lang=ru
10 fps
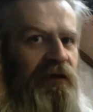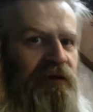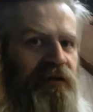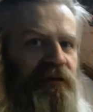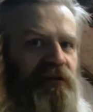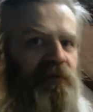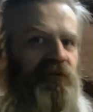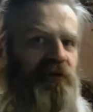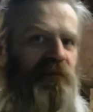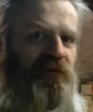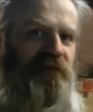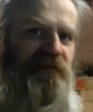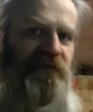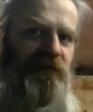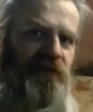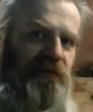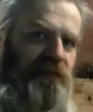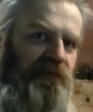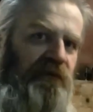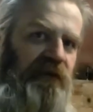И также можно бросить снизу,
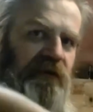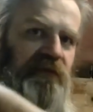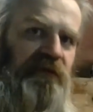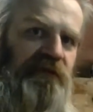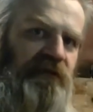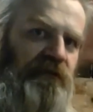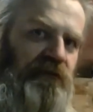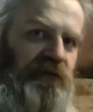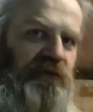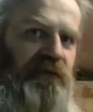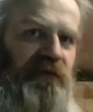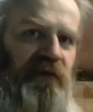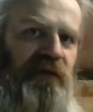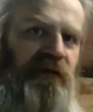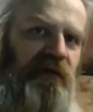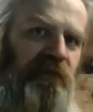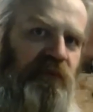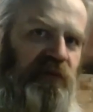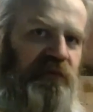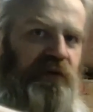вот так вот, снизу тоже,
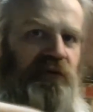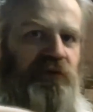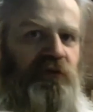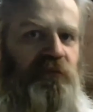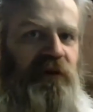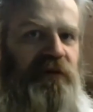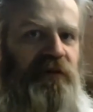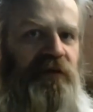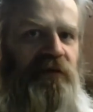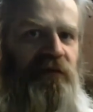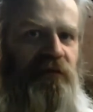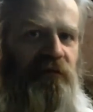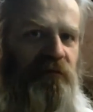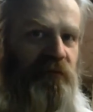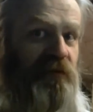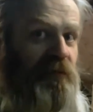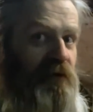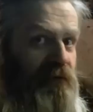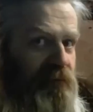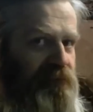плоско. И тоже он полетит без
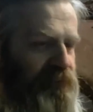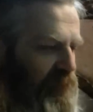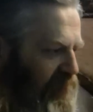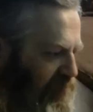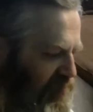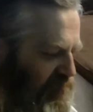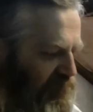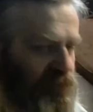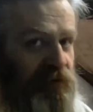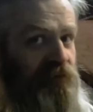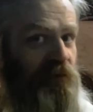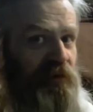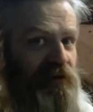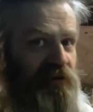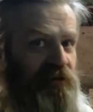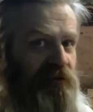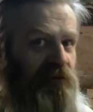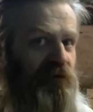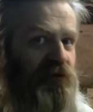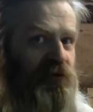оборота. Вроде все перечислил. Ну,
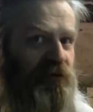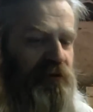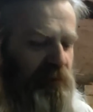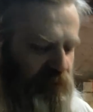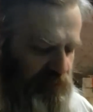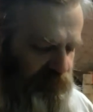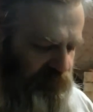может, что-то и забыл.